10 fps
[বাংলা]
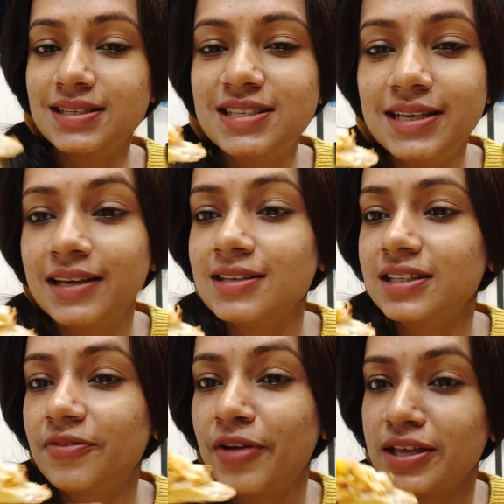চিকেনের
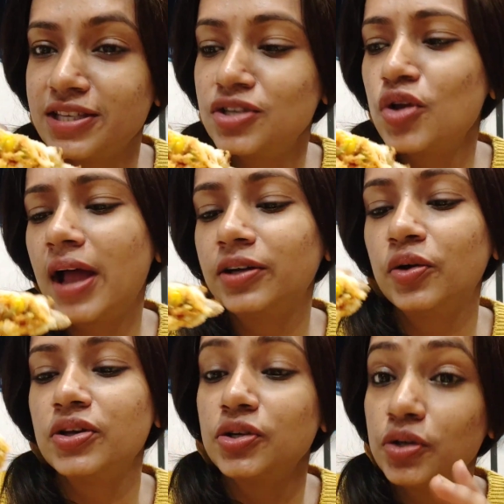সাথে ভেজিসও অ্যাড
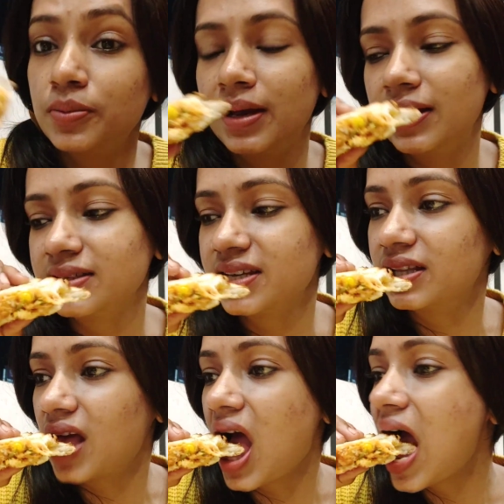করেছে ওই জন্য ভালো লাগছে খেতে